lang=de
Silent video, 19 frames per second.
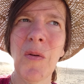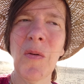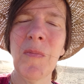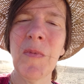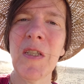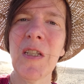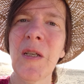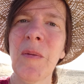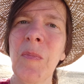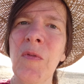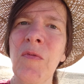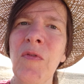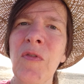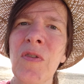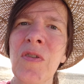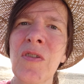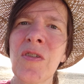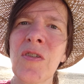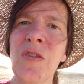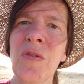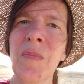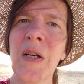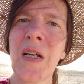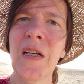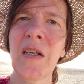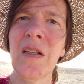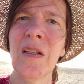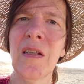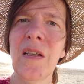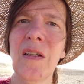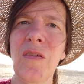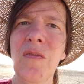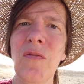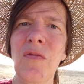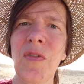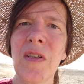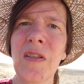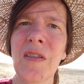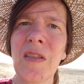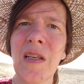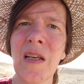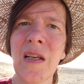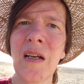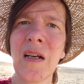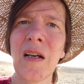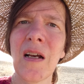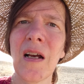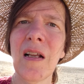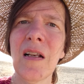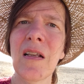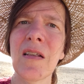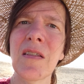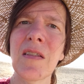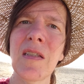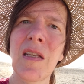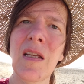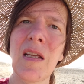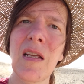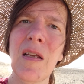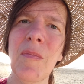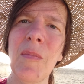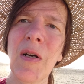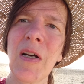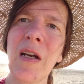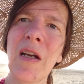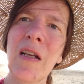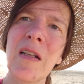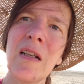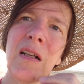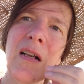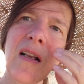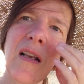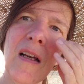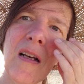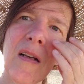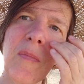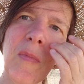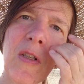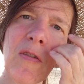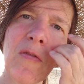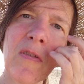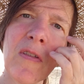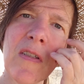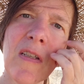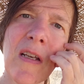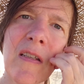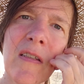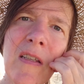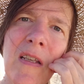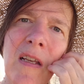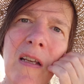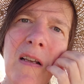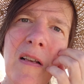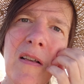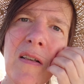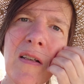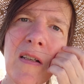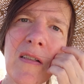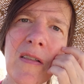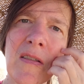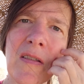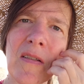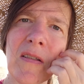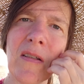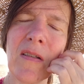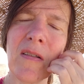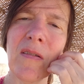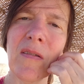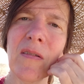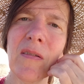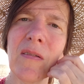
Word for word: um sich bewusst zu machen, wie sehr alles im Einklang mit unserer Seele ist.